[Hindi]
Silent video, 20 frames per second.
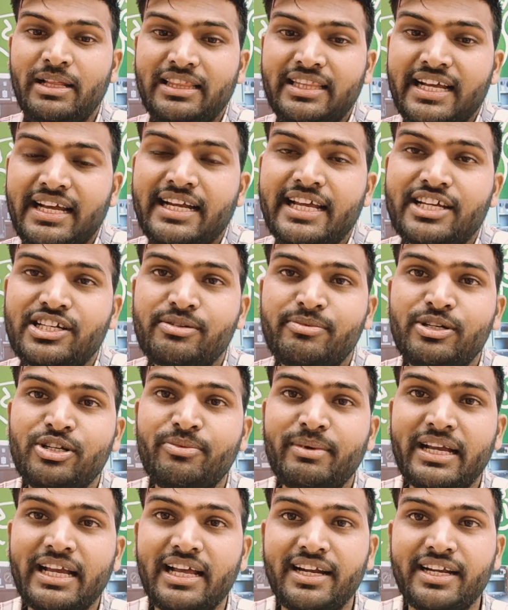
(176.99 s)
मिलते हैं नेक्स्ट
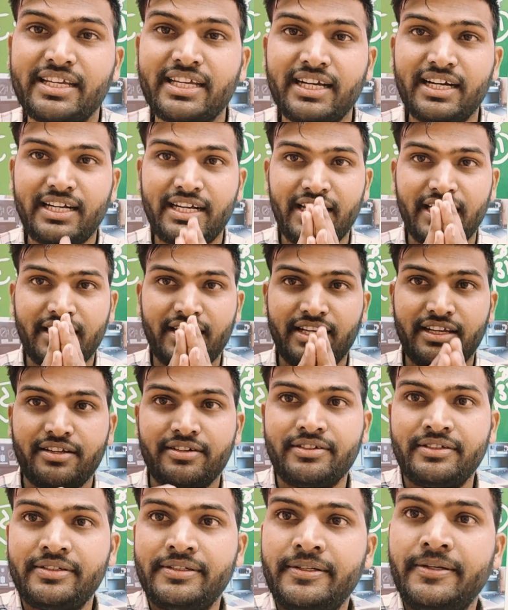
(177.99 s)
वीडियो में ख्याल रखिएगा टेक केयर